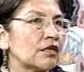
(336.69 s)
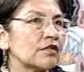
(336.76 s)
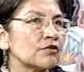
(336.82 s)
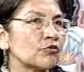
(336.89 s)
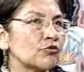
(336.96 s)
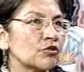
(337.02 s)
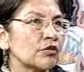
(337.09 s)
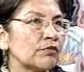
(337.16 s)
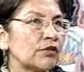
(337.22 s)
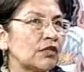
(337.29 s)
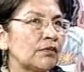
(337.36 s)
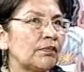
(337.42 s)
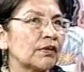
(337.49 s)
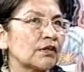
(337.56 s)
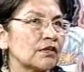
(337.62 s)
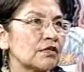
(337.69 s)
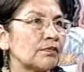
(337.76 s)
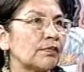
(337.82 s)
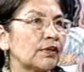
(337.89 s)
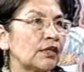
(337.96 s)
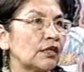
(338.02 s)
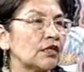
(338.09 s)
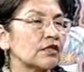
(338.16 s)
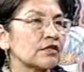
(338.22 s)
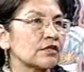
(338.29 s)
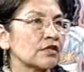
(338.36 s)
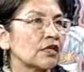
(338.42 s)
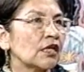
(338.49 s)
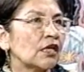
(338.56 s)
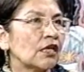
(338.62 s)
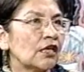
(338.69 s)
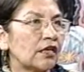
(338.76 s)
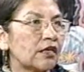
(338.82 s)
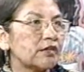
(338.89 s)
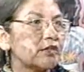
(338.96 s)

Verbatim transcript: es justamente participar en las, en las